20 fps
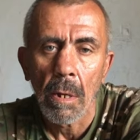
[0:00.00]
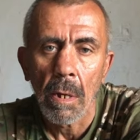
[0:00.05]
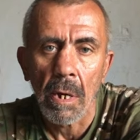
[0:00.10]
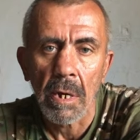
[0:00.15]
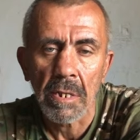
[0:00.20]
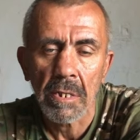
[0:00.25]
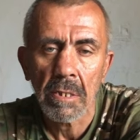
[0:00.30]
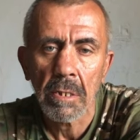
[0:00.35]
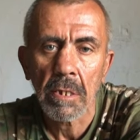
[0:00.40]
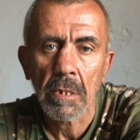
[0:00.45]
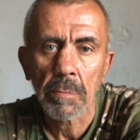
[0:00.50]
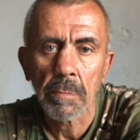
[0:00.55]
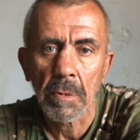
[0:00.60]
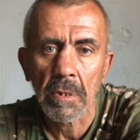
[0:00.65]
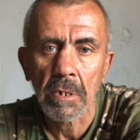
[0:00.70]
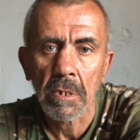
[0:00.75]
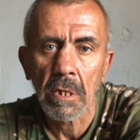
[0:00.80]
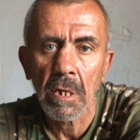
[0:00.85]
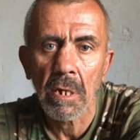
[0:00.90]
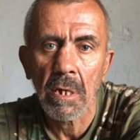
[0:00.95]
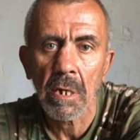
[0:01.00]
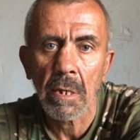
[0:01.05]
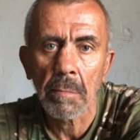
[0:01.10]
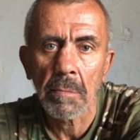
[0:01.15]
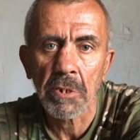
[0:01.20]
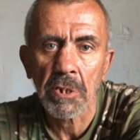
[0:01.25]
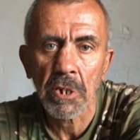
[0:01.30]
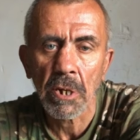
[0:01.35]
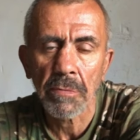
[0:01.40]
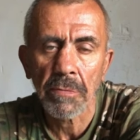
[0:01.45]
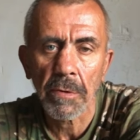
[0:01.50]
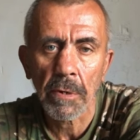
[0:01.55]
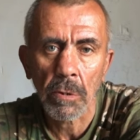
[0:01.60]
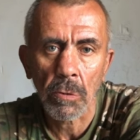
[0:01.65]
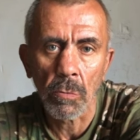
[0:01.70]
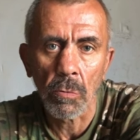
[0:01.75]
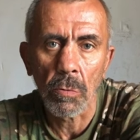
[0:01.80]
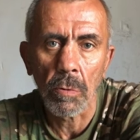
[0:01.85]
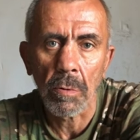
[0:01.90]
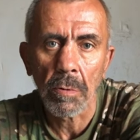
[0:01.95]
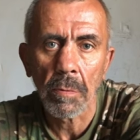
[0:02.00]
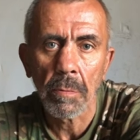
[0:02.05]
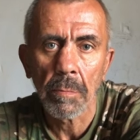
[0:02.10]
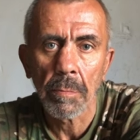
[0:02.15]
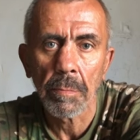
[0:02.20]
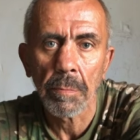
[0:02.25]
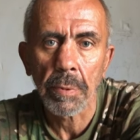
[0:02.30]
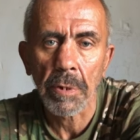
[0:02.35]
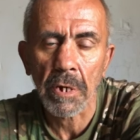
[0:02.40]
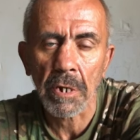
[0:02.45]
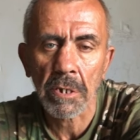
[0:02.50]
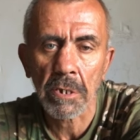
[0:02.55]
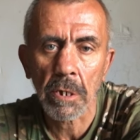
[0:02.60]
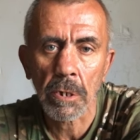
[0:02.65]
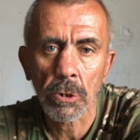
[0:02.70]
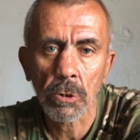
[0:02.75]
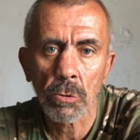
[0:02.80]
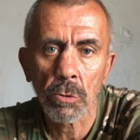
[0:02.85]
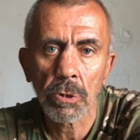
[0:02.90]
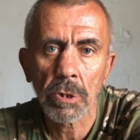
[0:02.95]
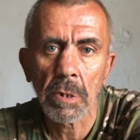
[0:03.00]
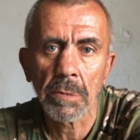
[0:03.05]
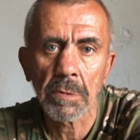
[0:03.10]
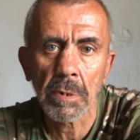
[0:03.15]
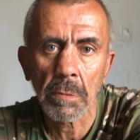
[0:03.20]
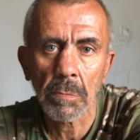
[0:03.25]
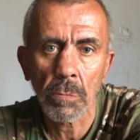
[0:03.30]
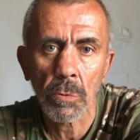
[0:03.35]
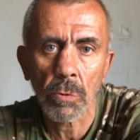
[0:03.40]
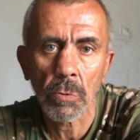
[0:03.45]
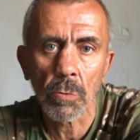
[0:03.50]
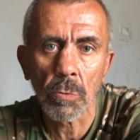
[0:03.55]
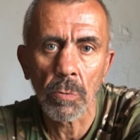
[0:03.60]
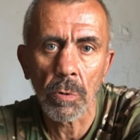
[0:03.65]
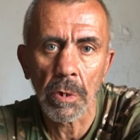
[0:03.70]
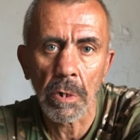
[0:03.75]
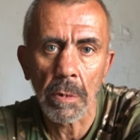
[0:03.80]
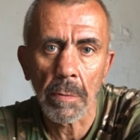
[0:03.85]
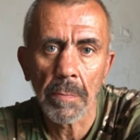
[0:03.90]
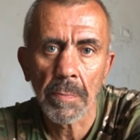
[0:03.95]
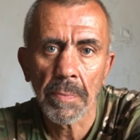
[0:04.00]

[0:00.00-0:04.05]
Они нас послали, обещав одно. Произошло совсем другое.